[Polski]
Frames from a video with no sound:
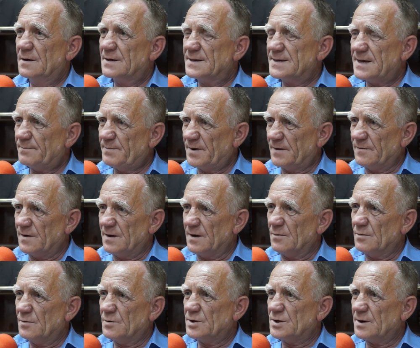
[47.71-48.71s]

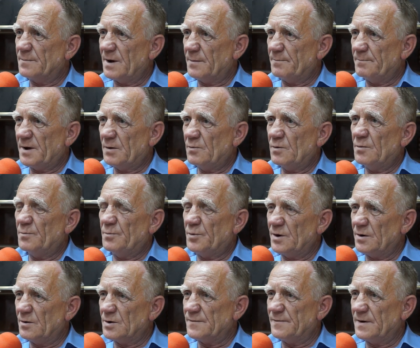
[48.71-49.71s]
zapewniał, że ma pełną
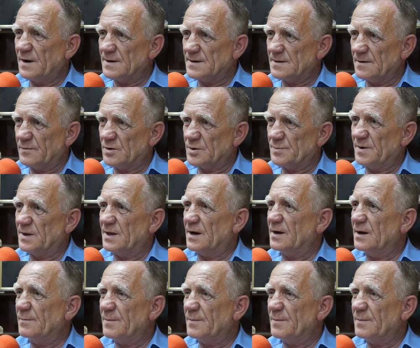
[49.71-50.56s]
płynność finansową szpital,